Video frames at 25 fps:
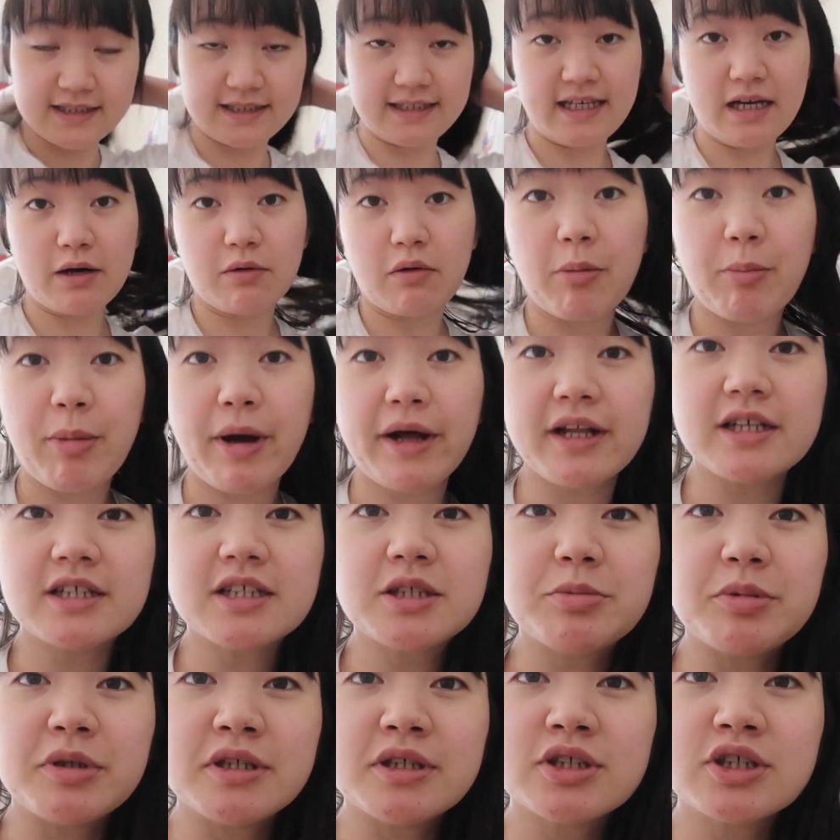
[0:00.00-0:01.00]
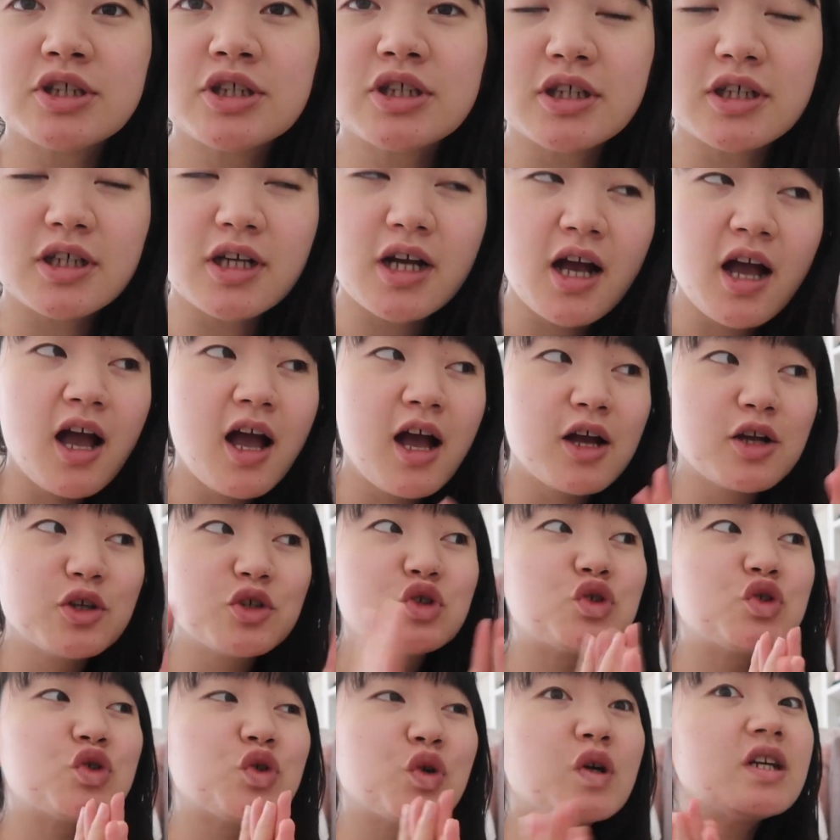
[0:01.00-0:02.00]
今天我要拍的视频是
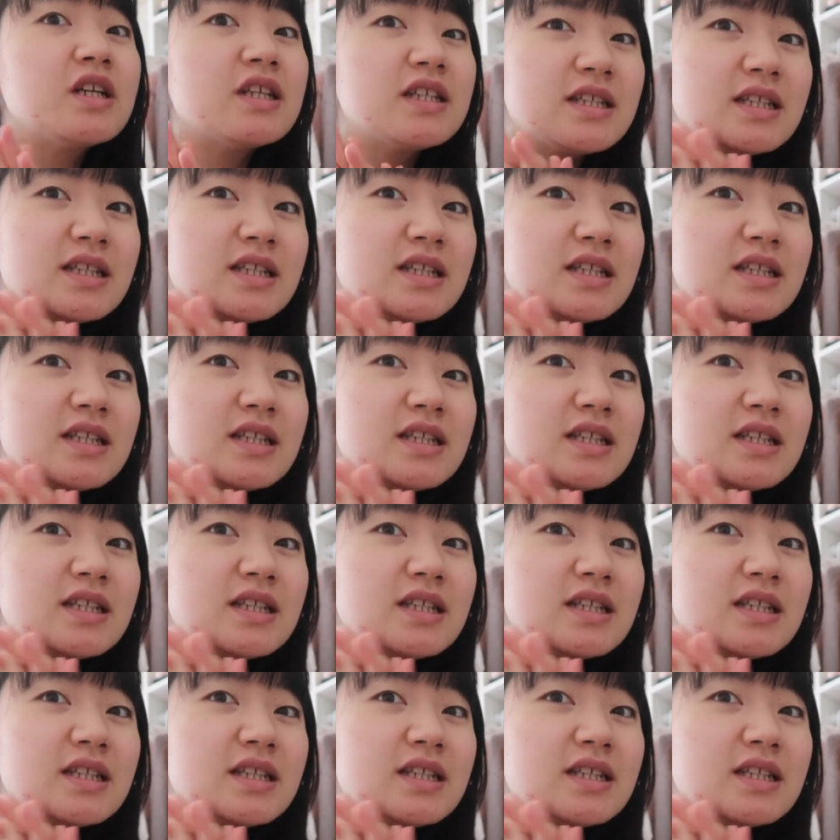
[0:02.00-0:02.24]
春